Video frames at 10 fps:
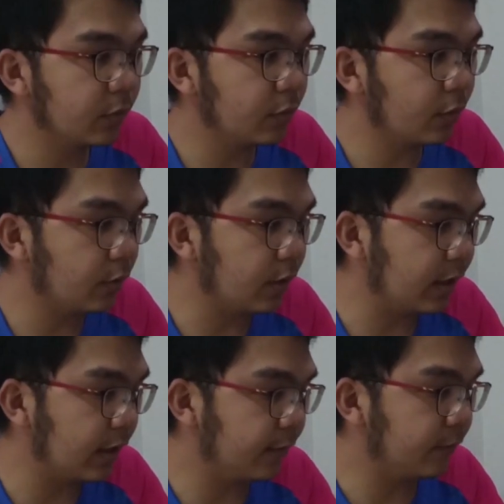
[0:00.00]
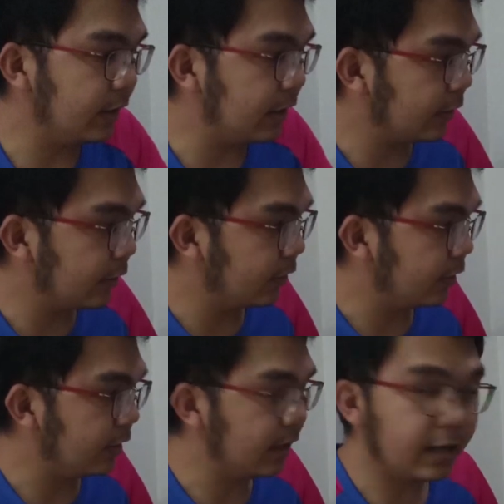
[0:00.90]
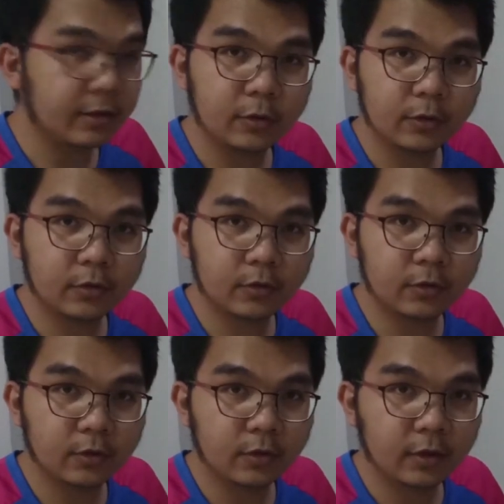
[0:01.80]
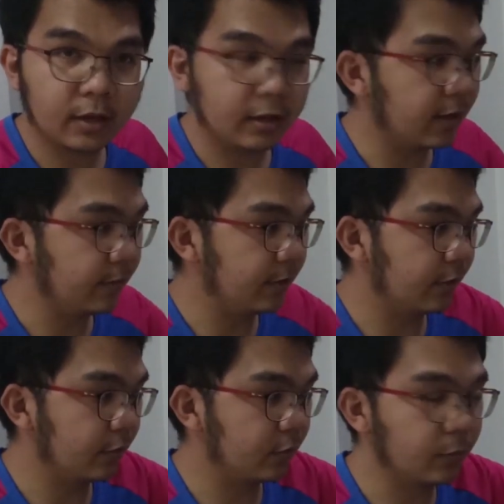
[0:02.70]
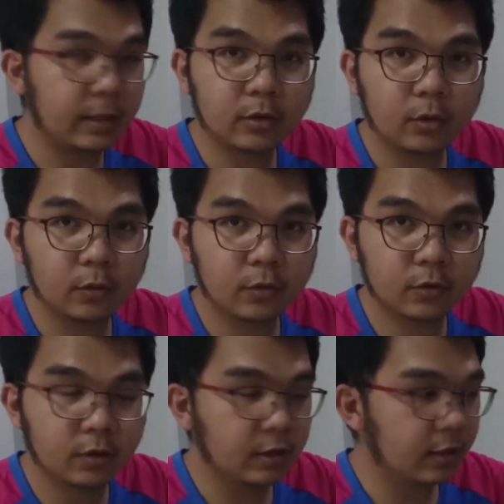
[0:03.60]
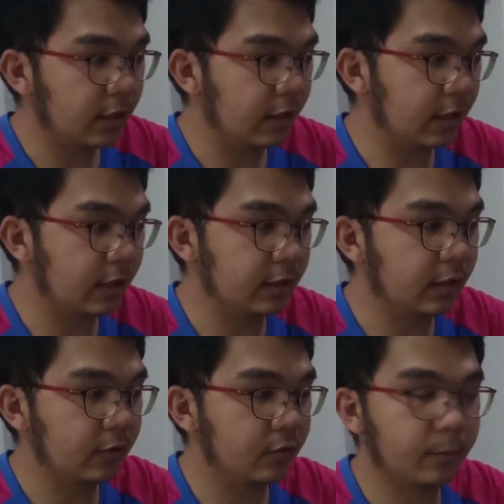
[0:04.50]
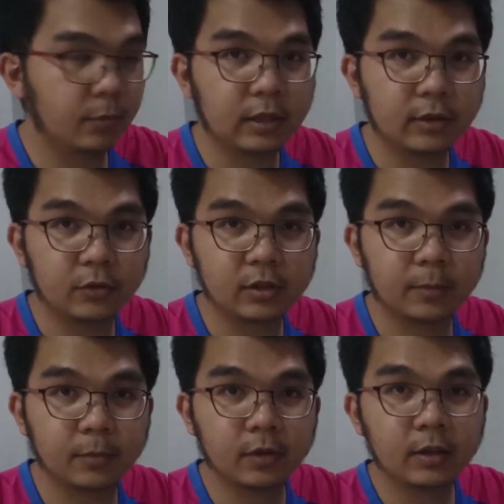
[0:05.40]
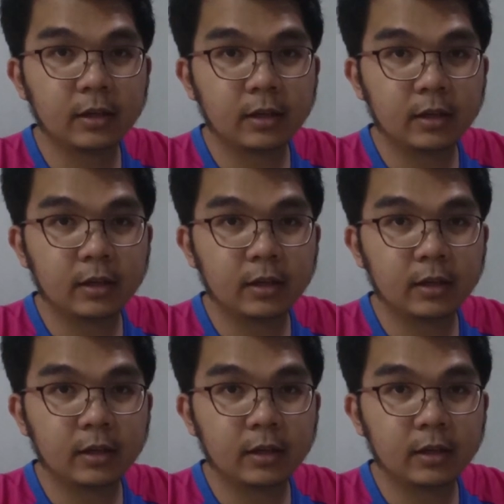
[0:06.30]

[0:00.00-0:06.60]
So I have here lettuce, I have here tomatoes, and some potato chips.